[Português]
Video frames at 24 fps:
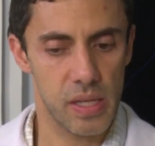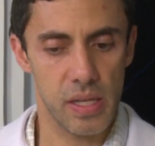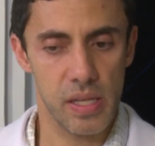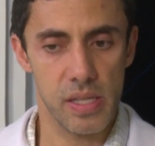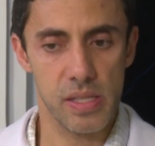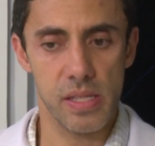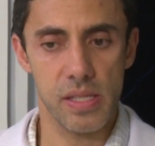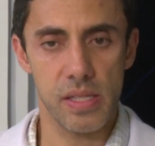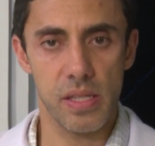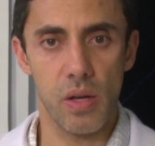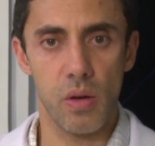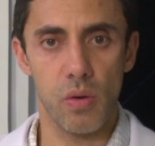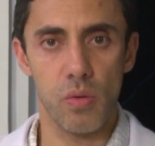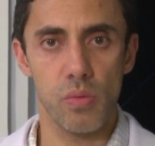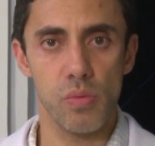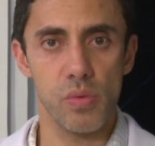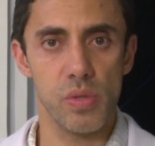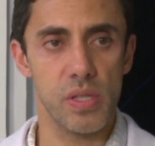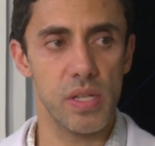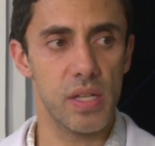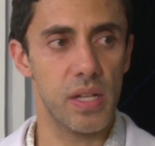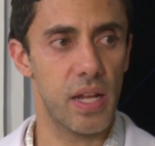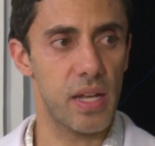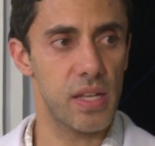Com Existem alguns
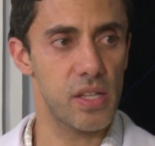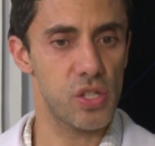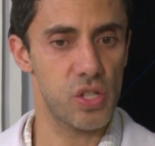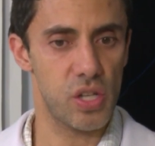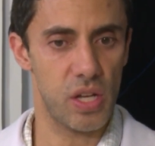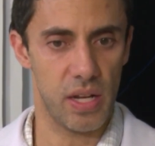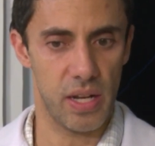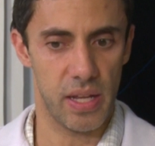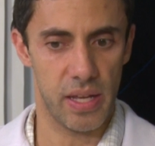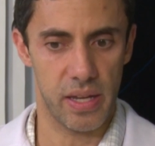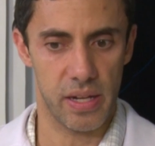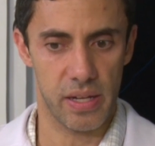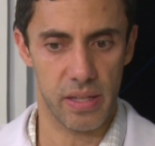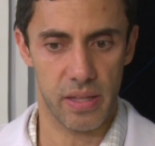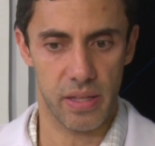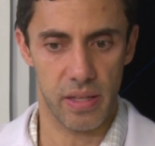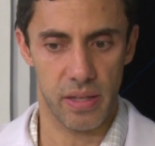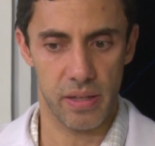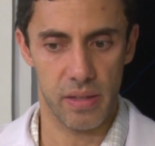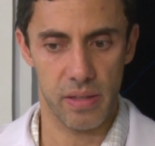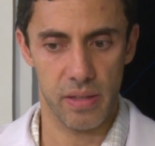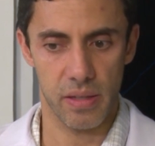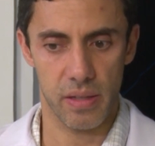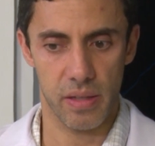sinais de alerta.
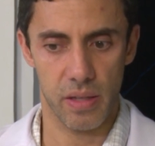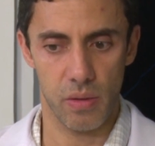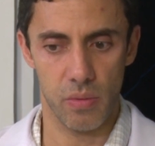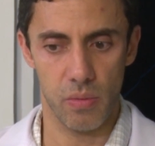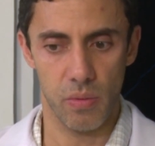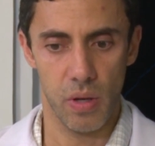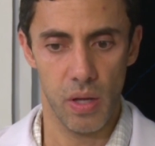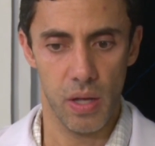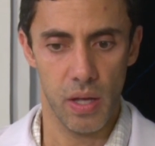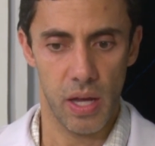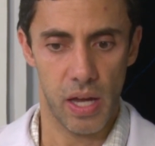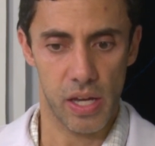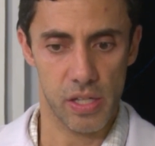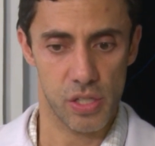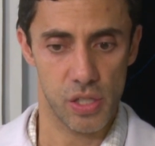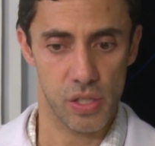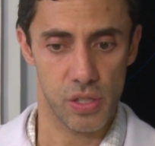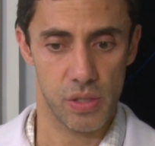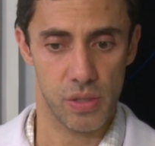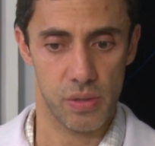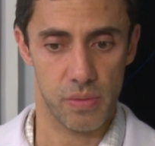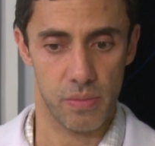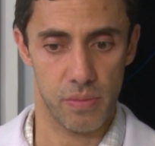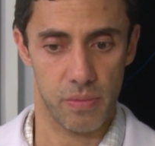Então, a
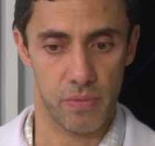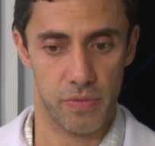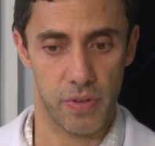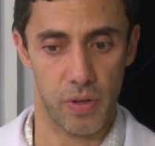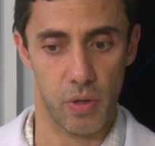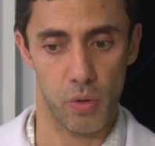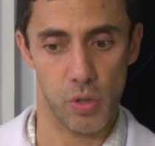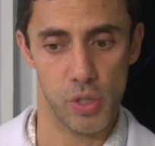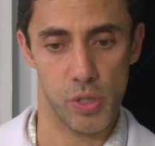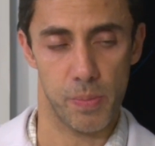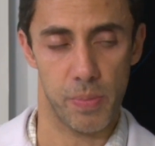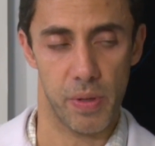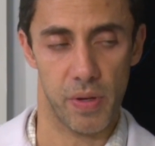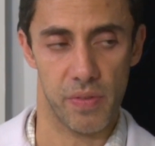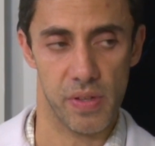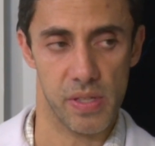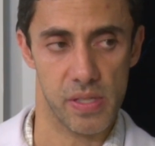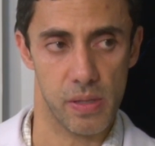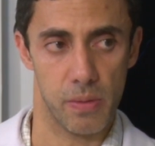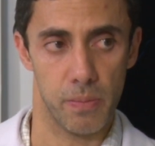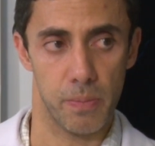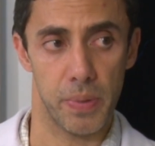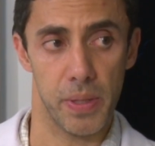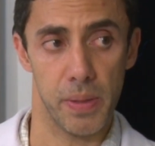gente falou de
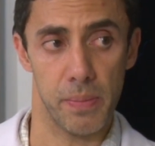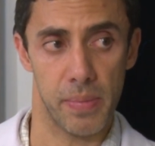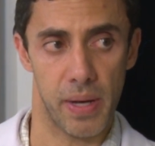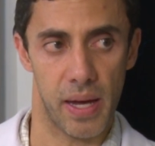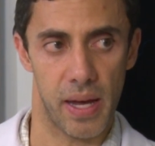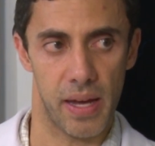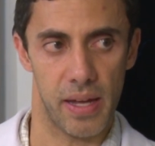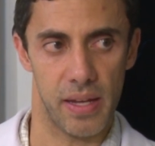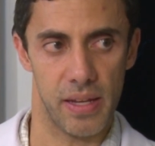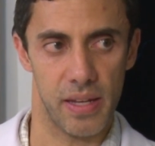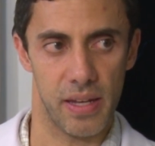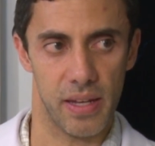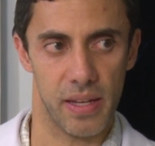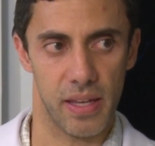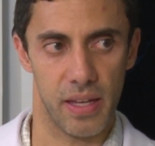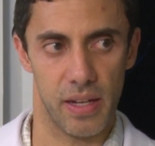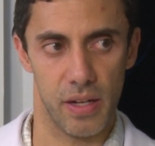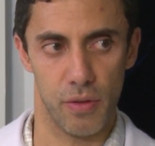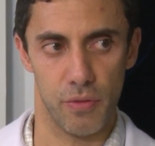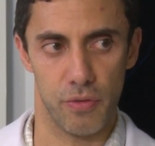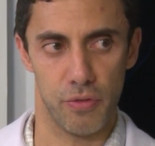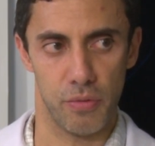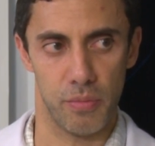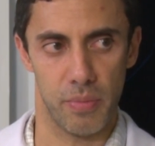prevenção primária, que é
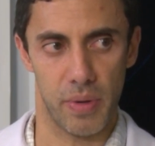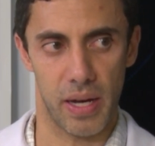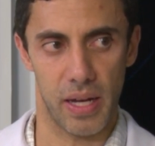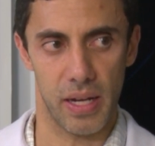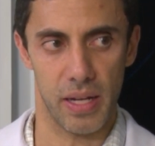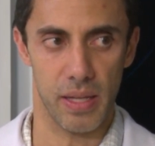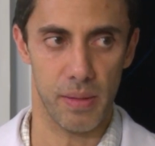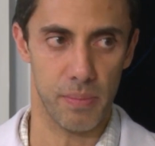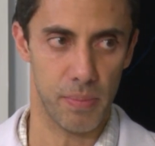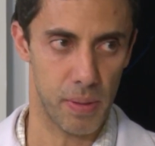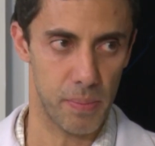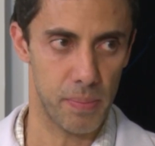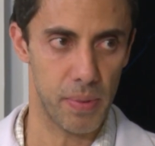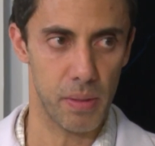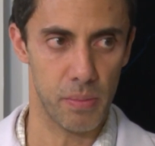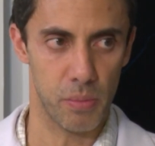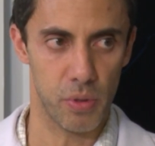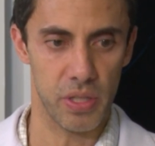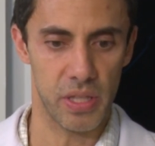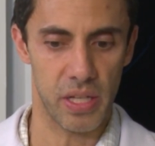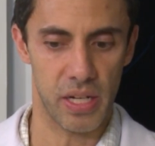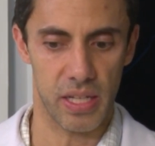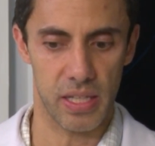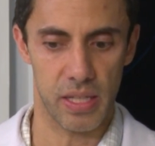não fumar e beber
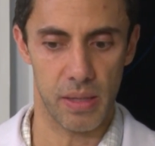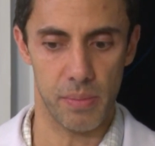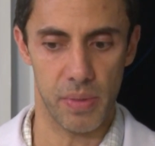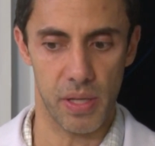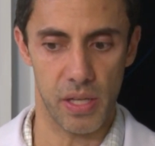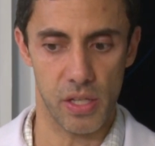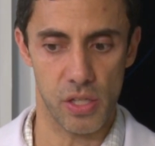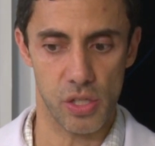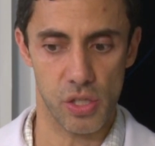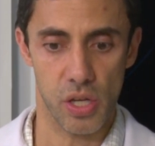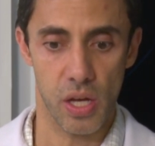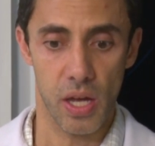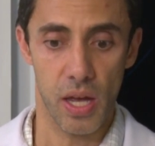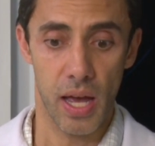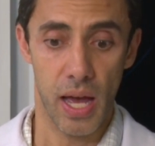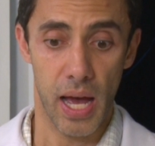moderadamente.